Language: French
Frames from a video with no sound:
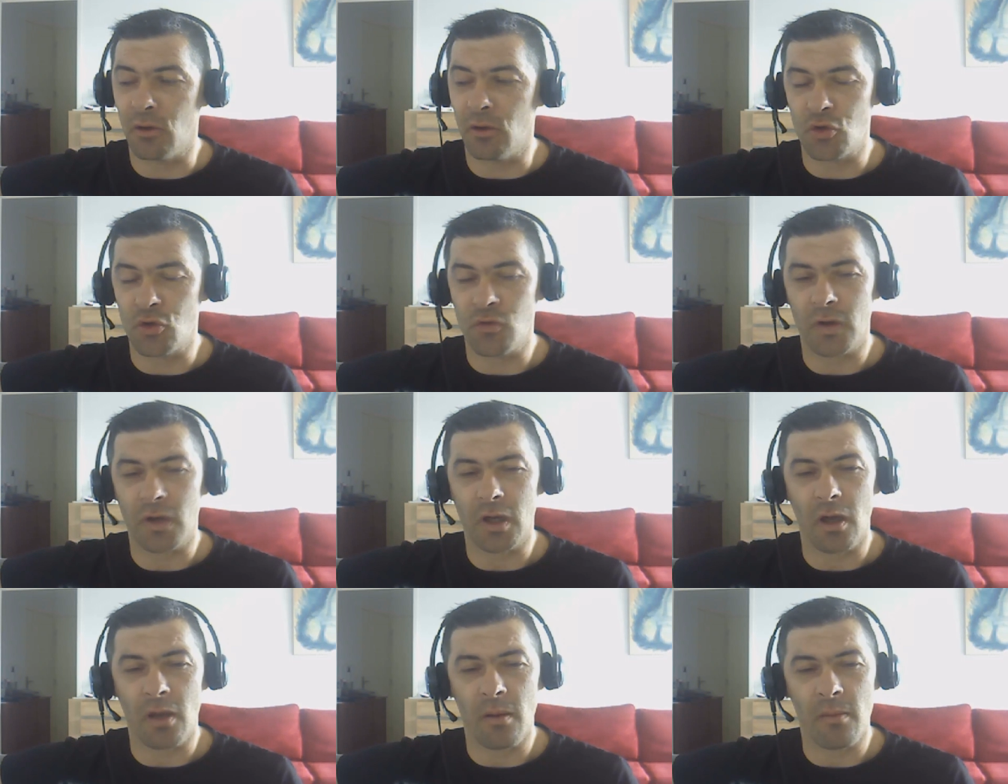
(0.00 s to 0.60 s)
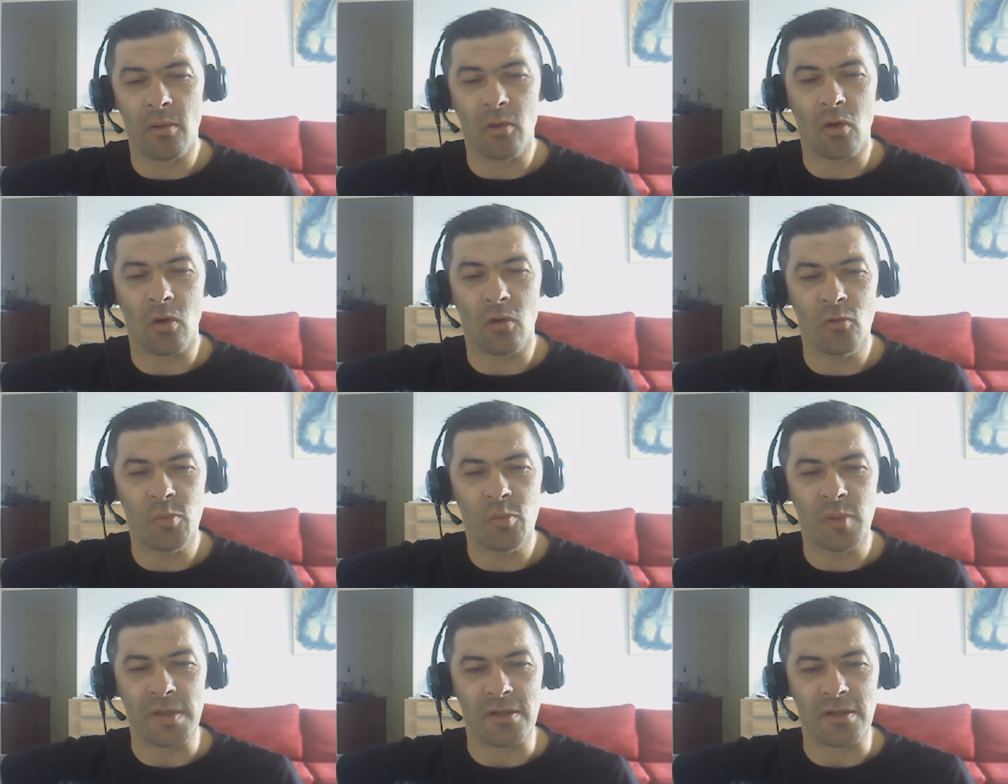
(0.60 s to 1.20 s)
je vais quand même encore
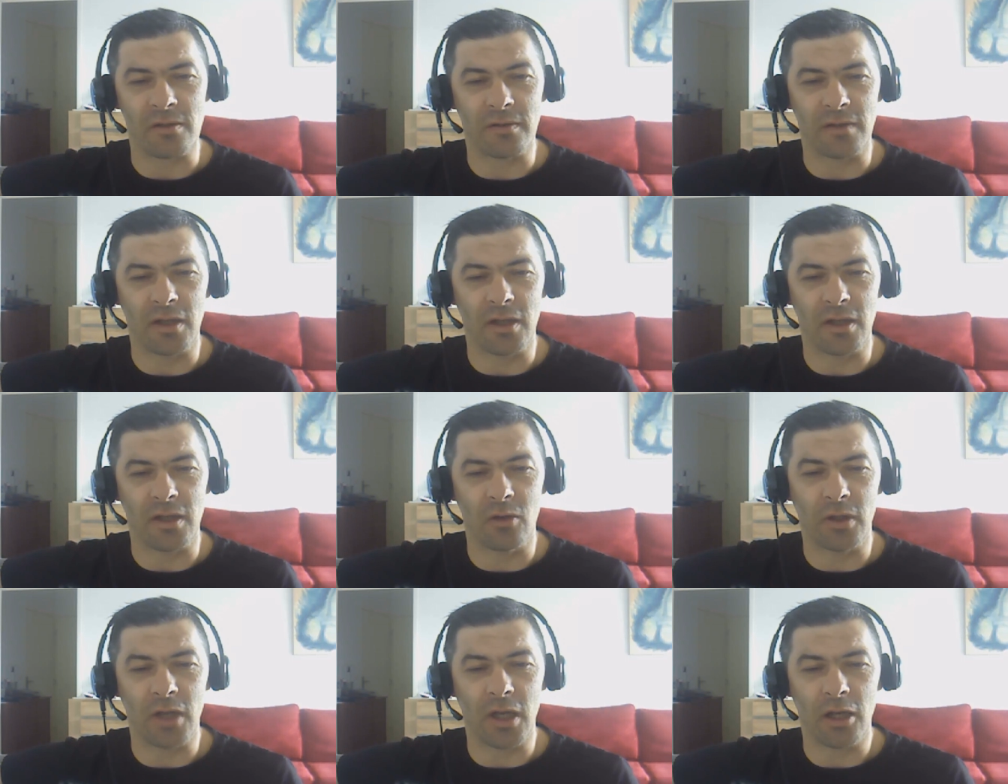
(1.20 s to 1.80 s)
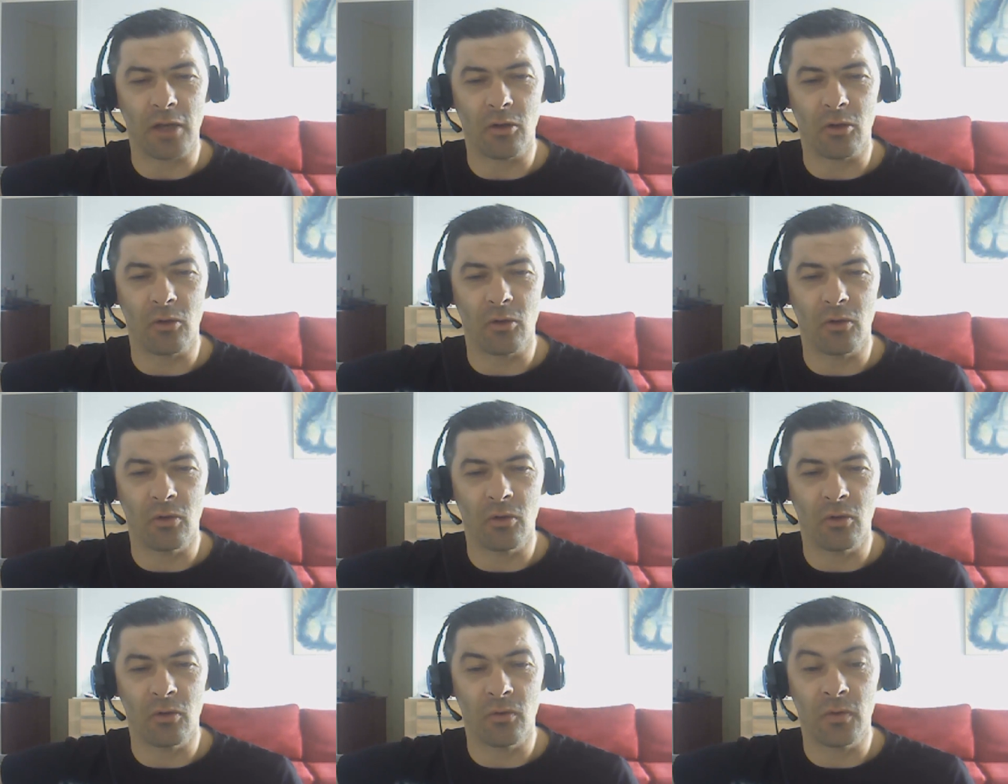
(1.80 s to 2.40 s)
vous présenter quelques
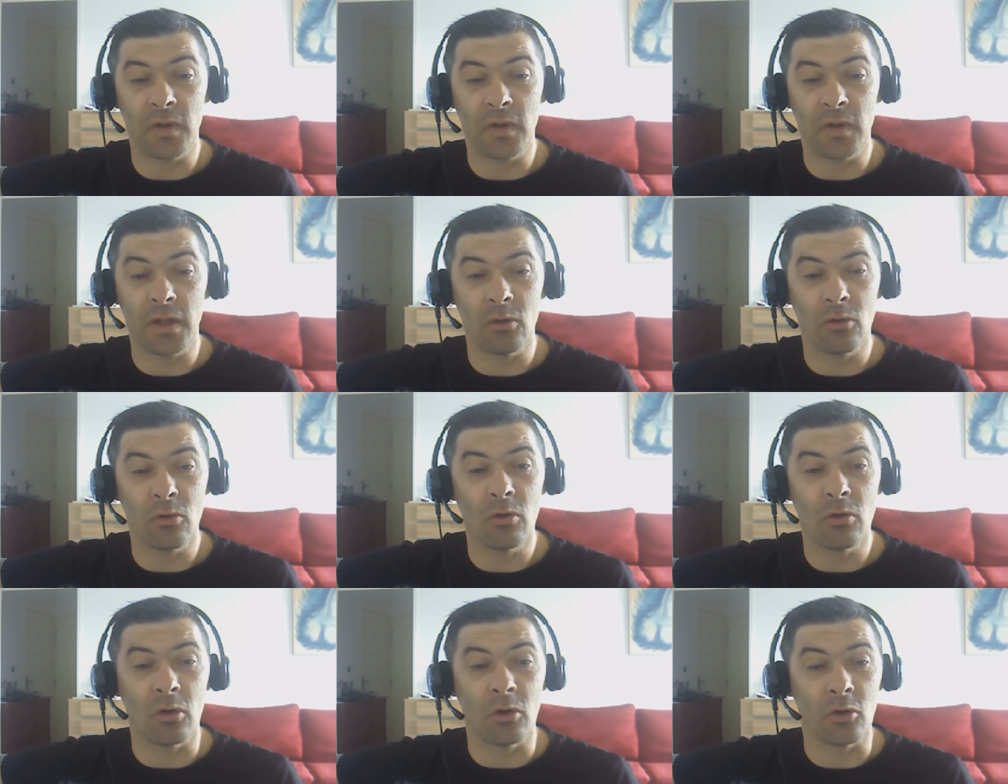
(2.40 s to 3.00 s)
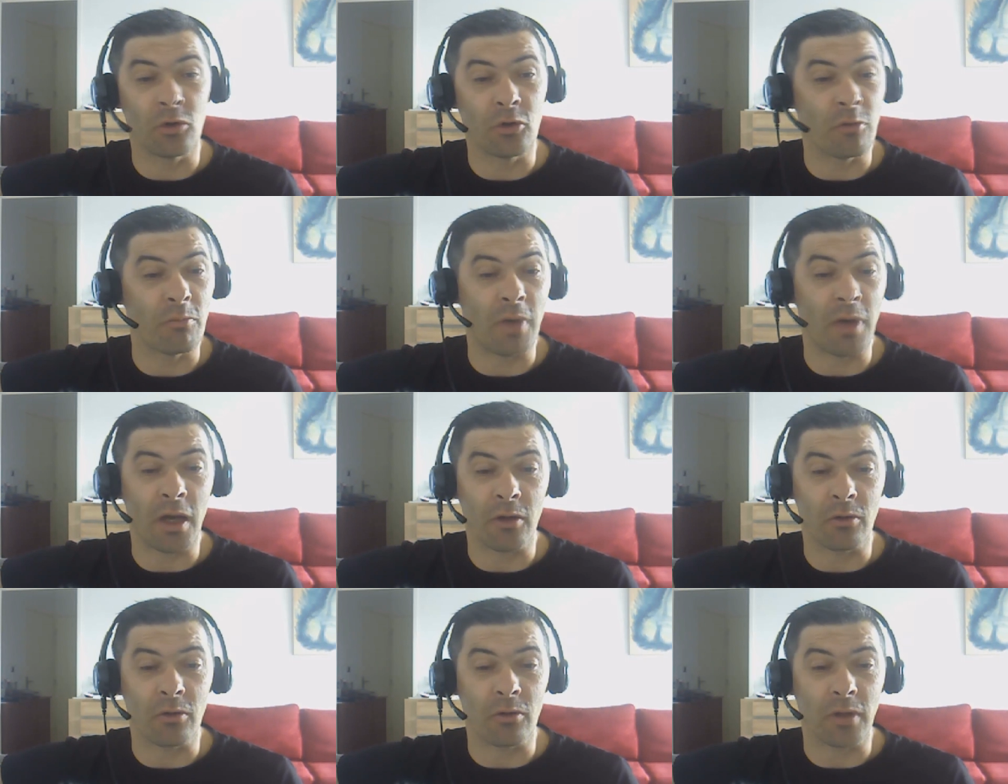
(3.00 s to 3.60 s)
vidéos de
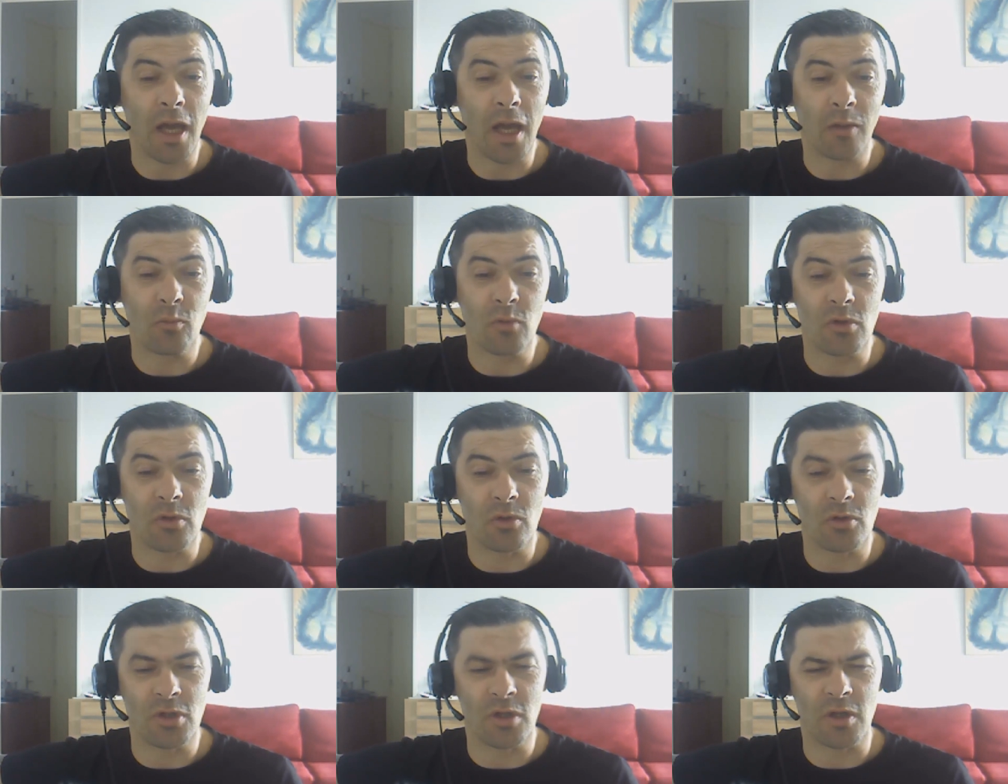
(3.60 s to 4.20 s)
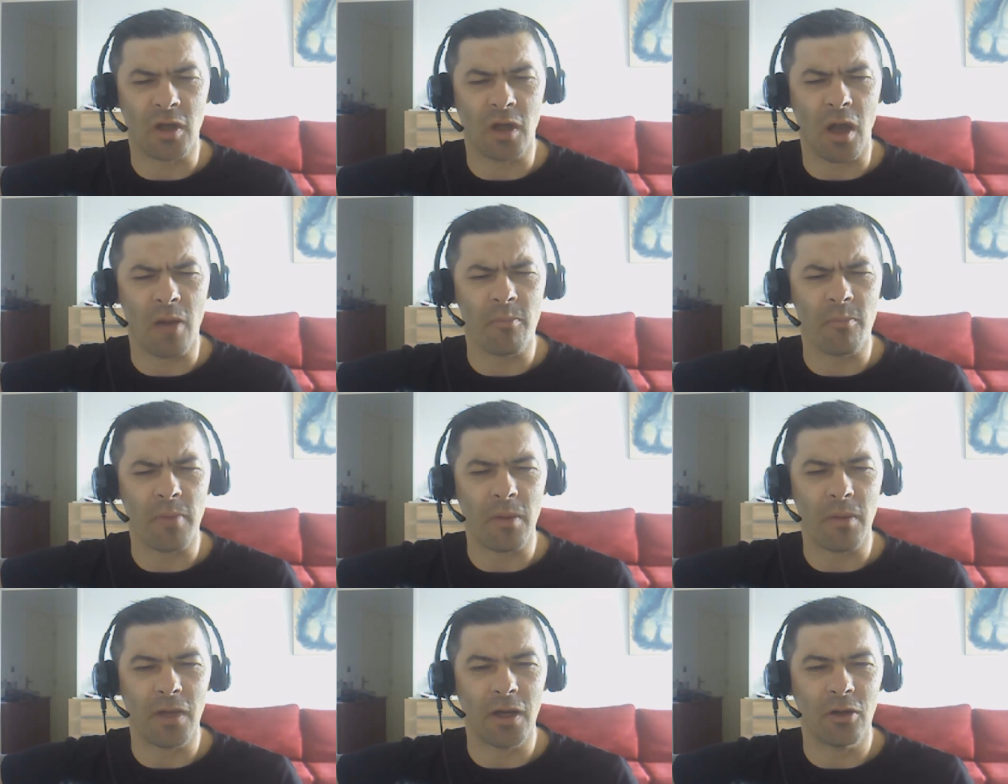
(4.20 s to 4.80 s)
Mario Kart, puisque j'ai quand même
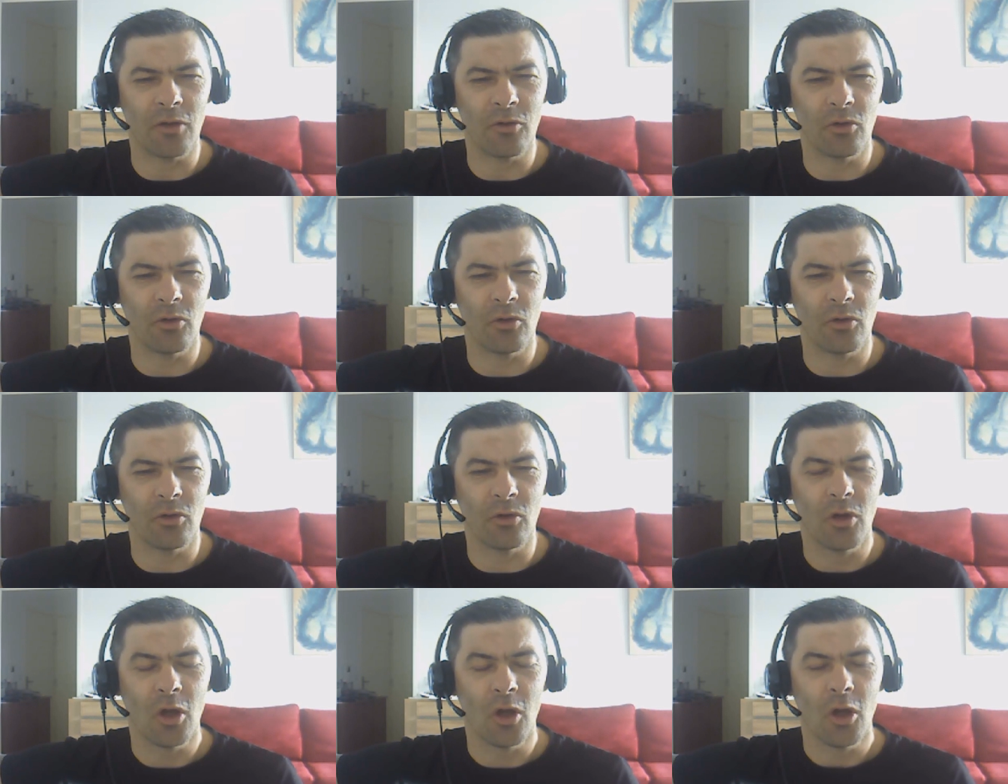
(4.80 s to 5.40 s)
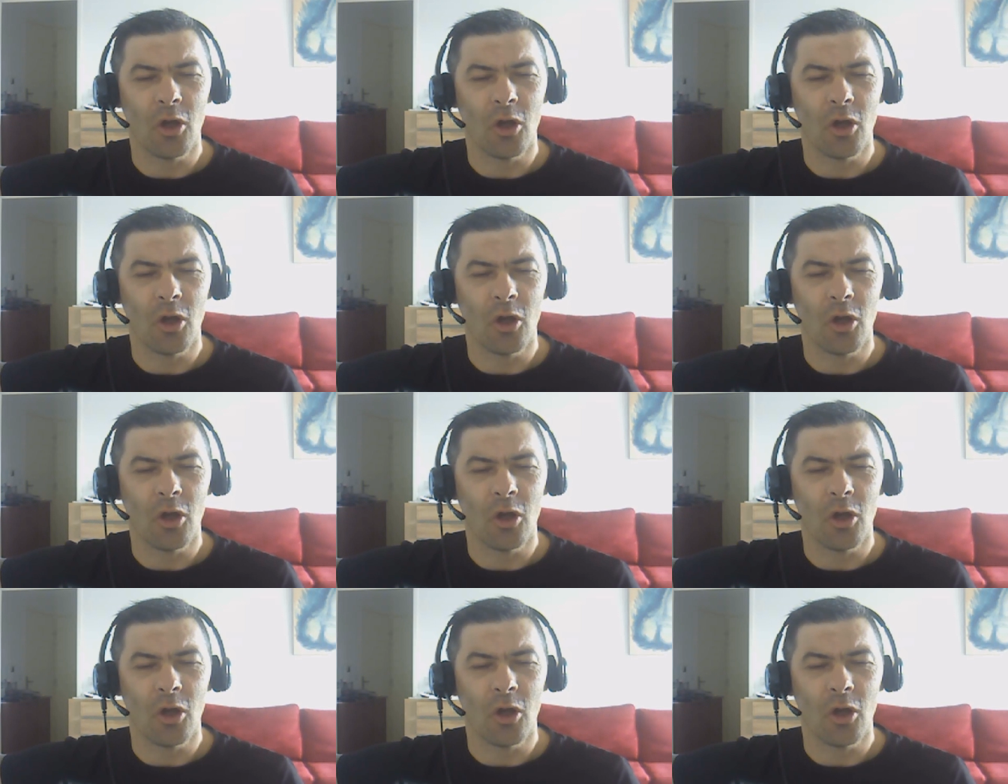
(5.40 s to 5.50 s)
pas mal de,